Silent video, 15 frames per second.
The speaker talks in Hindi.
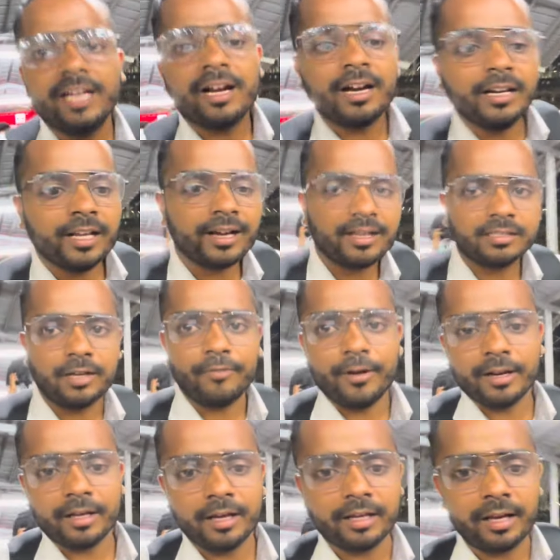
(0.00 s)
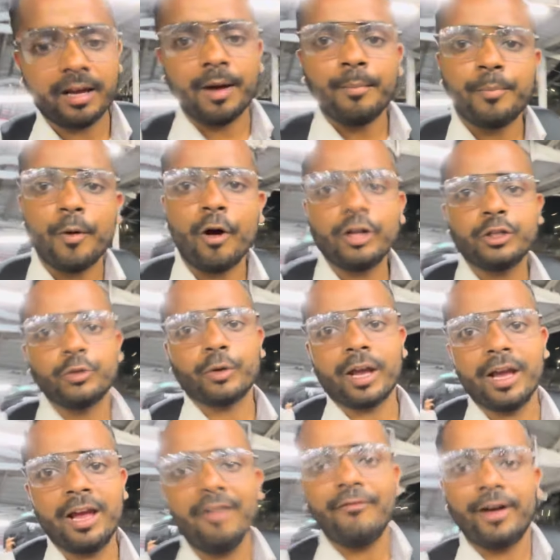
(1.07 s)
घंटे का सफ़र करके हम पहुंच चुके
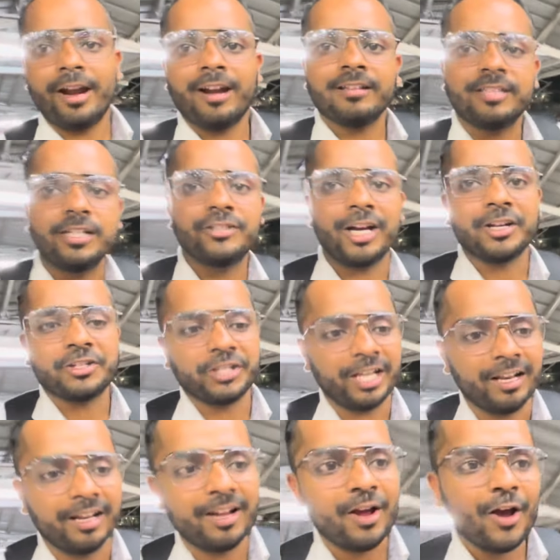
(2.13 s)
हैं वाराणसी जंक्शन